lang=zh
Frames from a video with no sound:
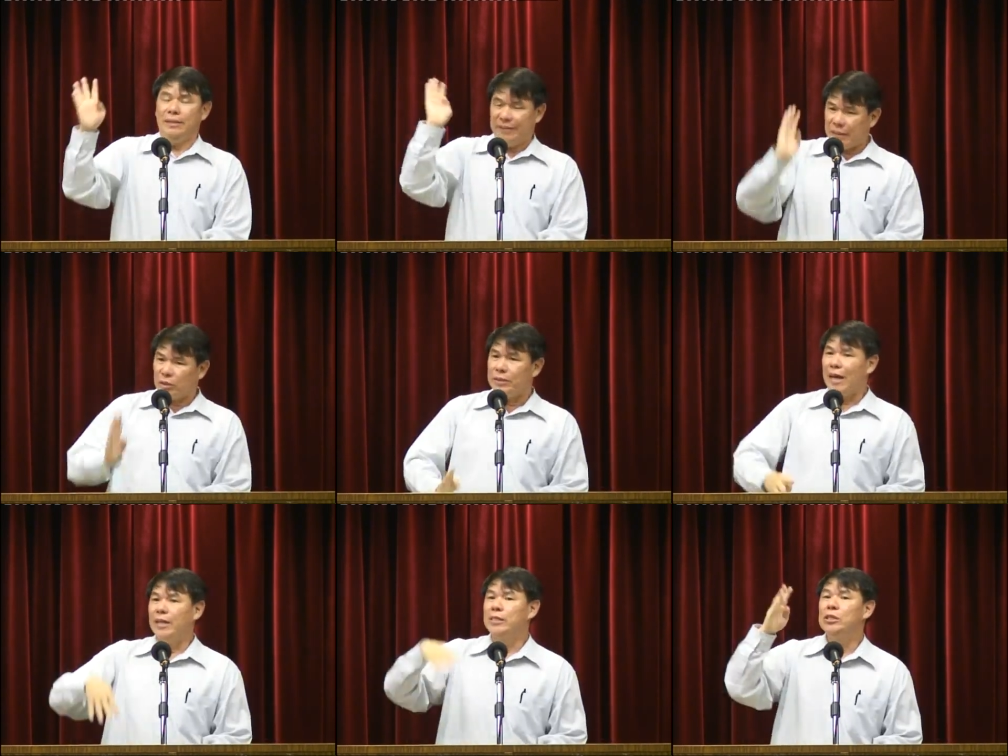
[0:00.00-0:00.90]
接着
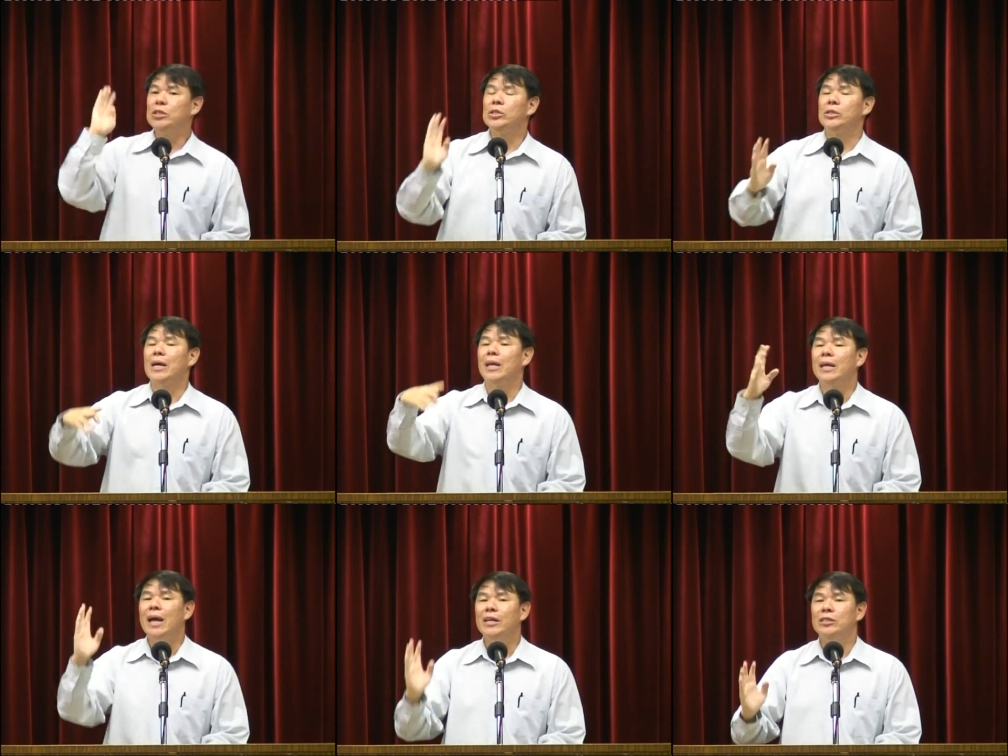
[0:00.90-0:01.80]
下来四十章一
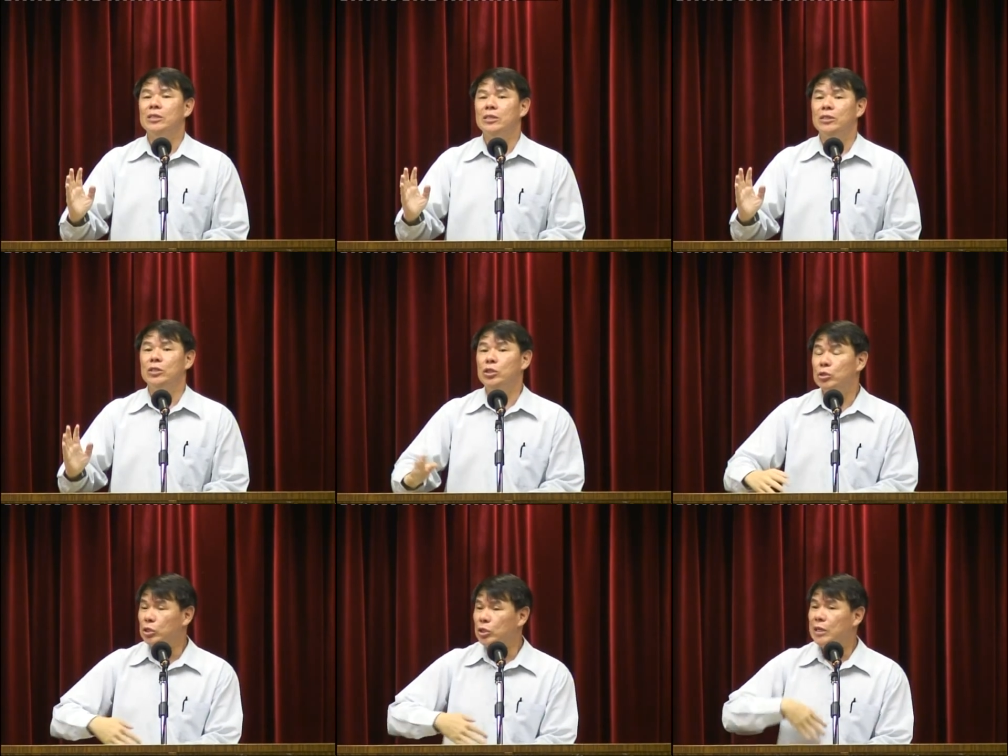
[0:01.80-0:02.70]
开始就
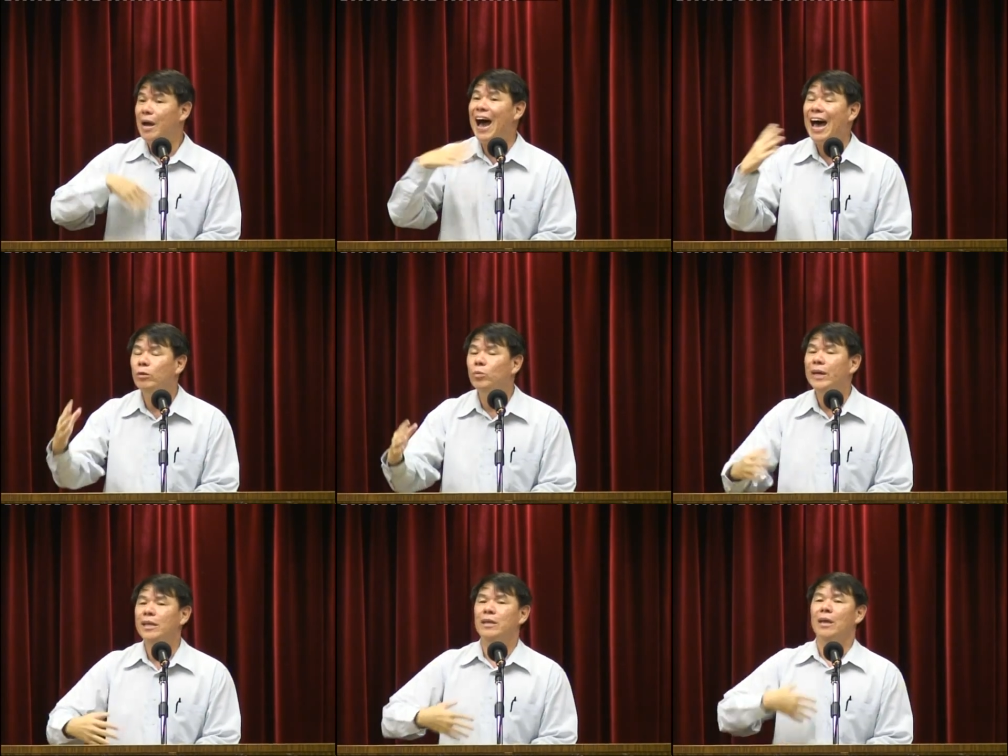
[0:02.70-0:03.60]
是你要安
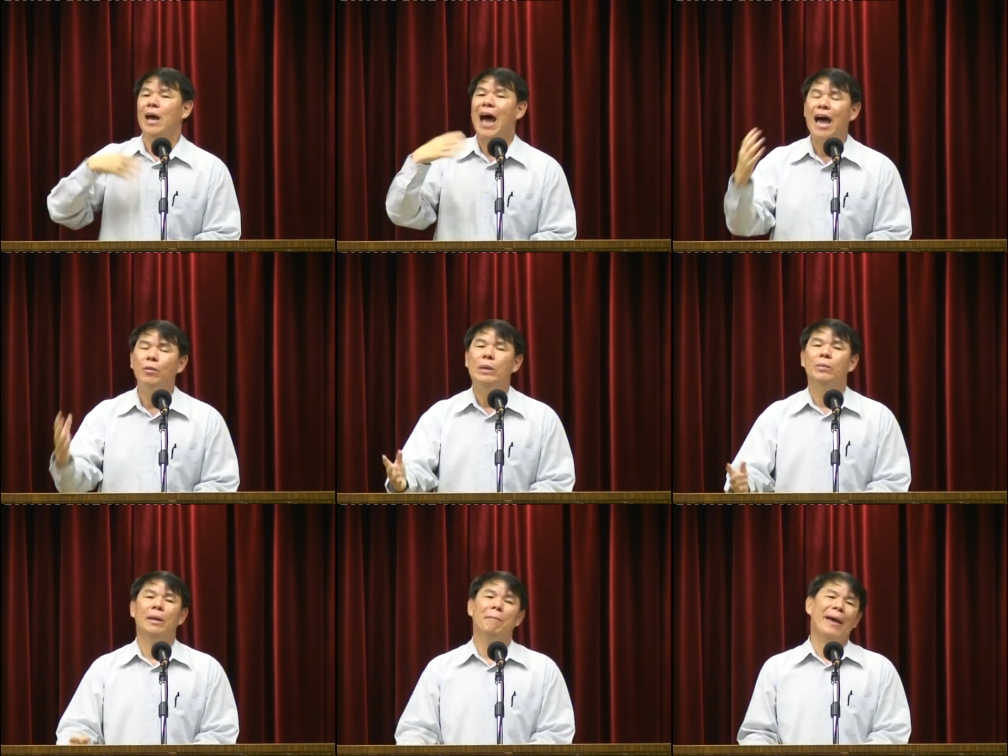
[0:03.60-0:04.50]
慰安慰
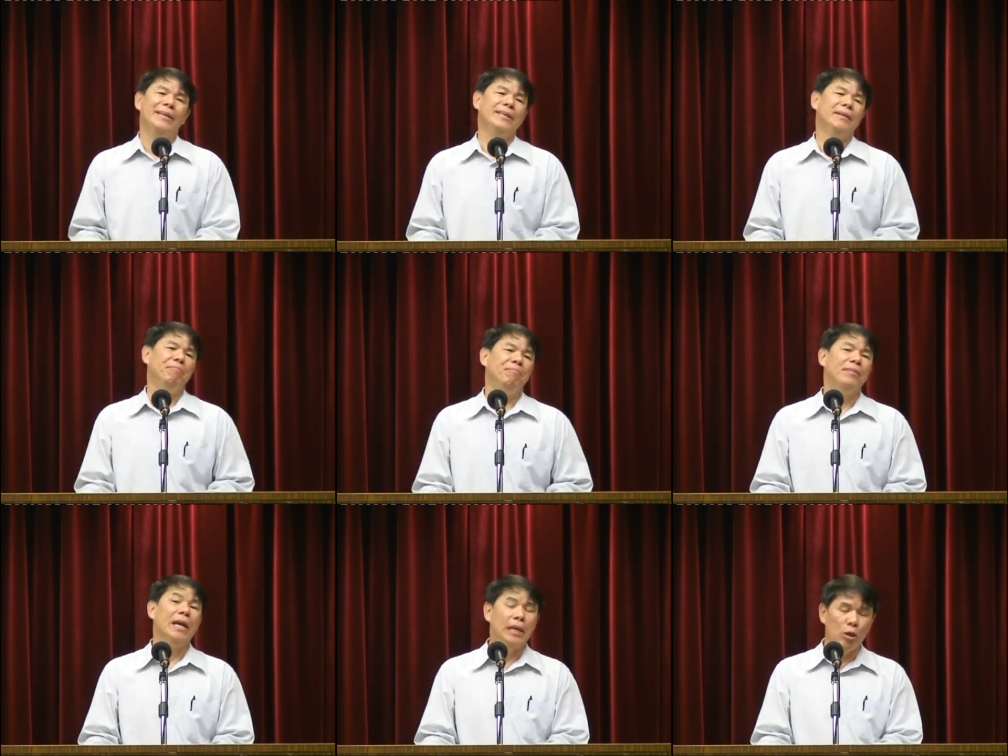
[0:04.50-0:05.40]
我的百姓。
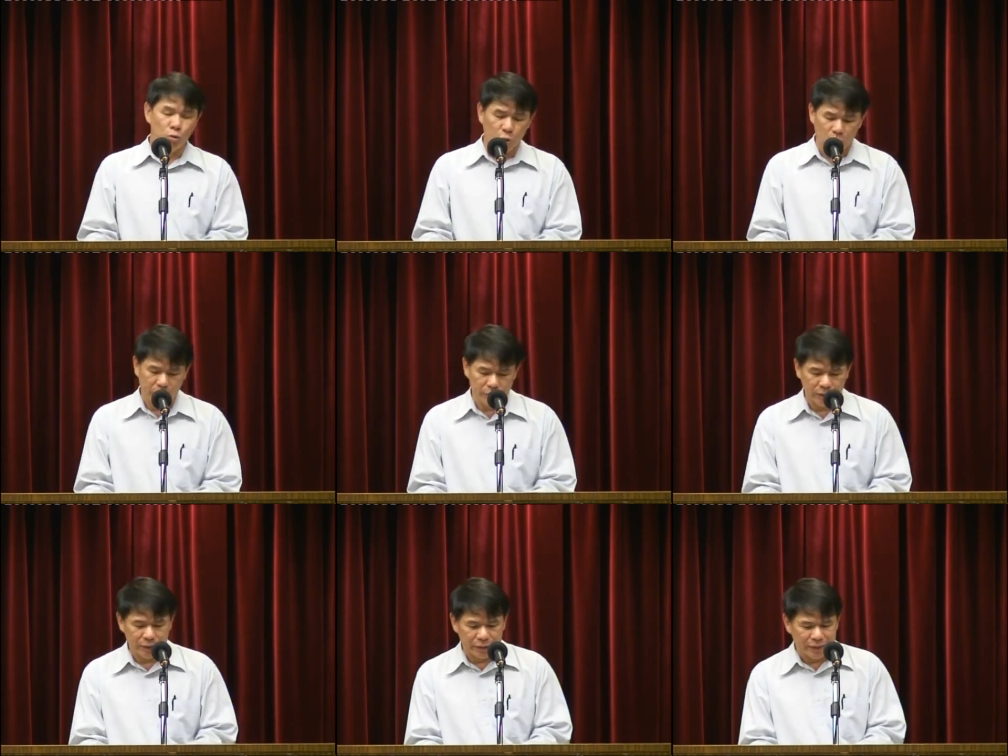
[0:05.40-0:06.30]
那你如果
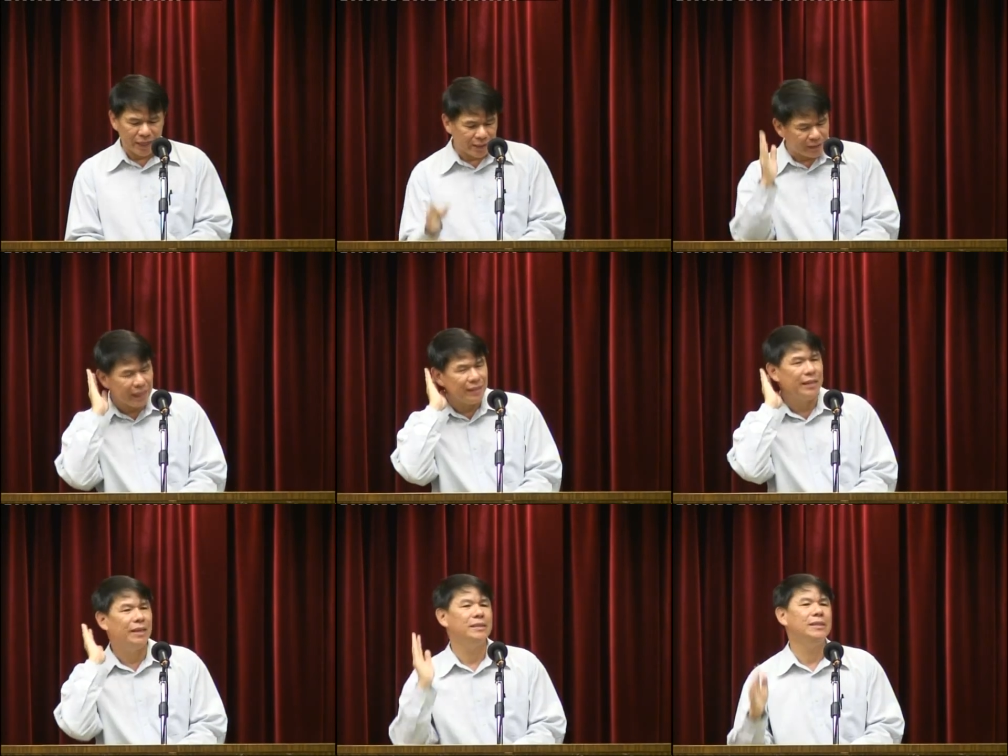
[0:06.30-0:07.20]
在圣诞
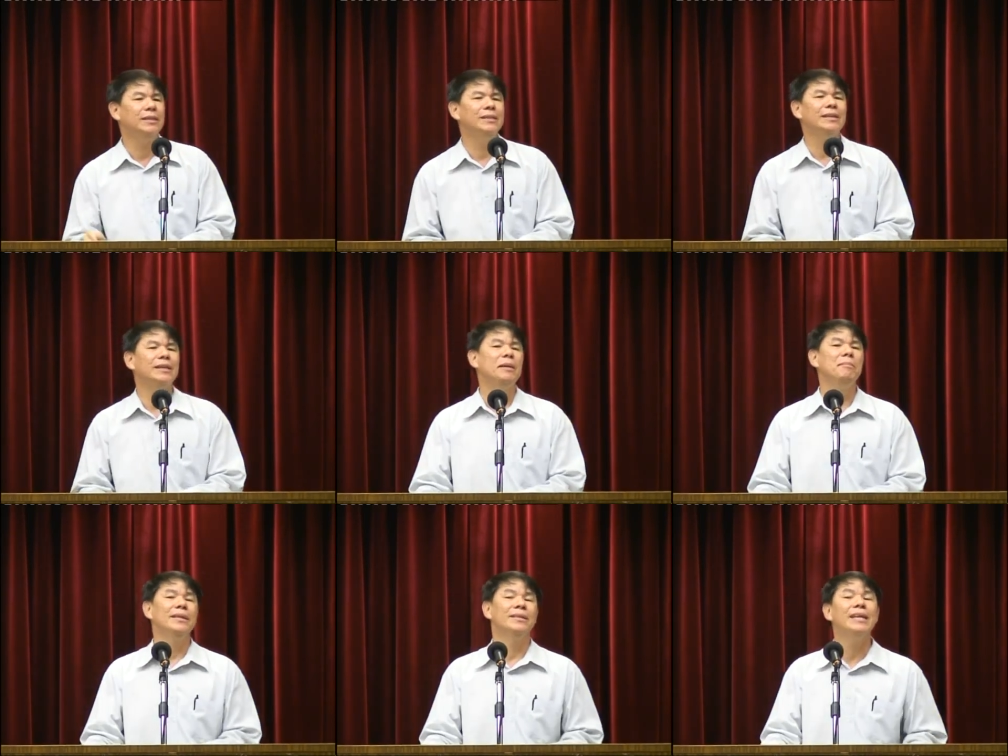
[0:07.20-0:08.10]
节的期间听
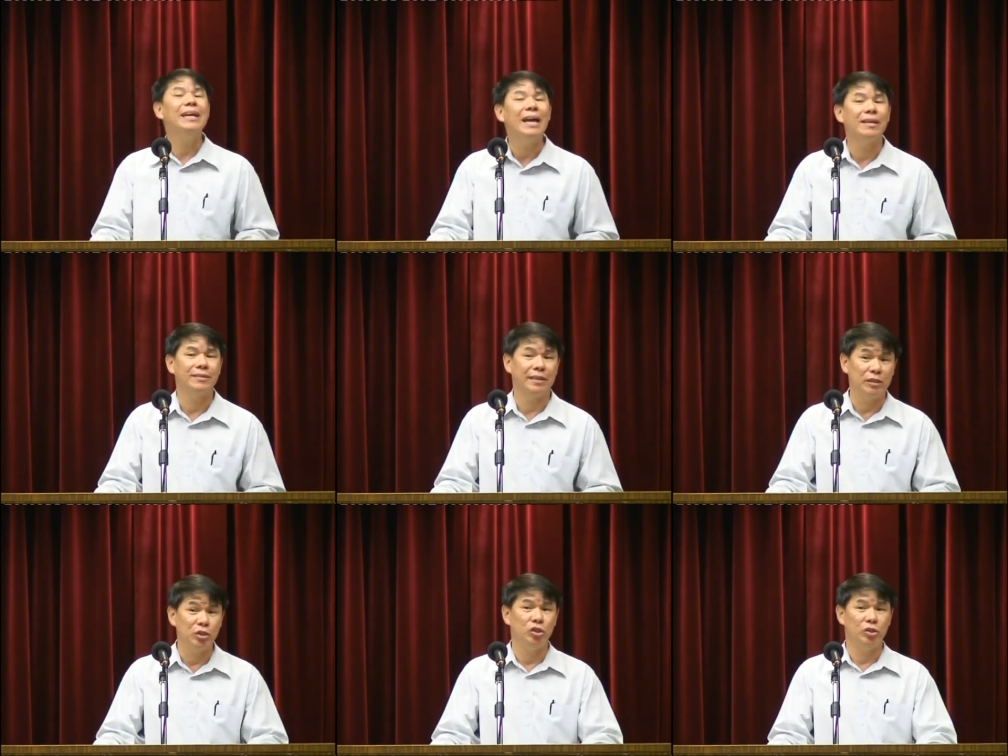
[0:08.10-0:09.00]
米赛亚
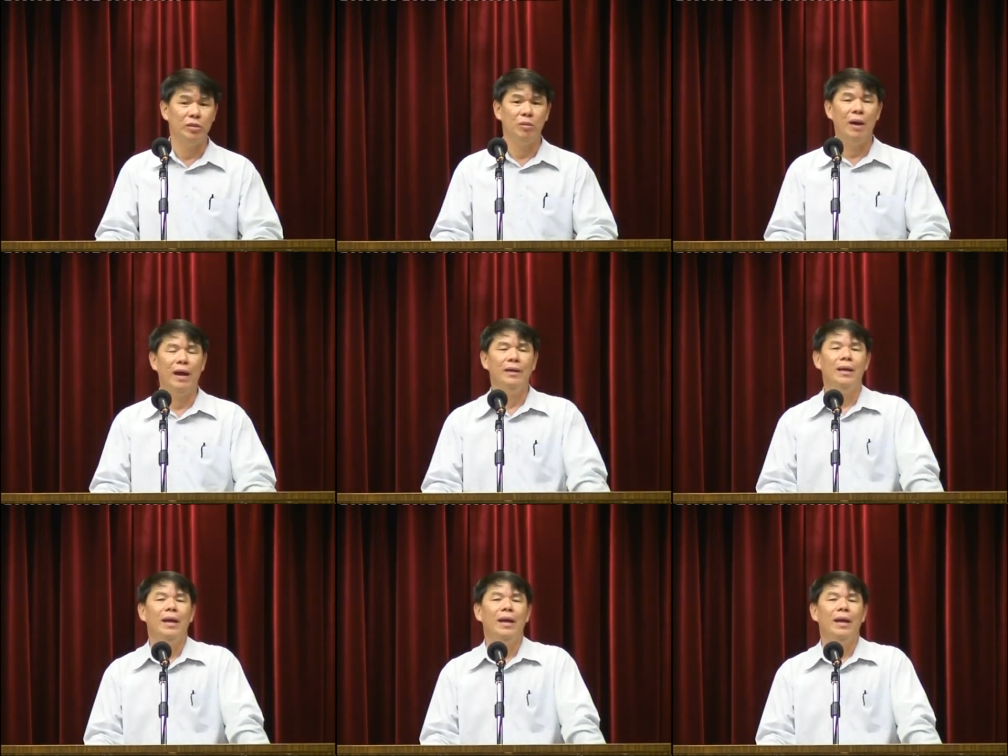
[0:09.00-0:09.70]
神曲的话，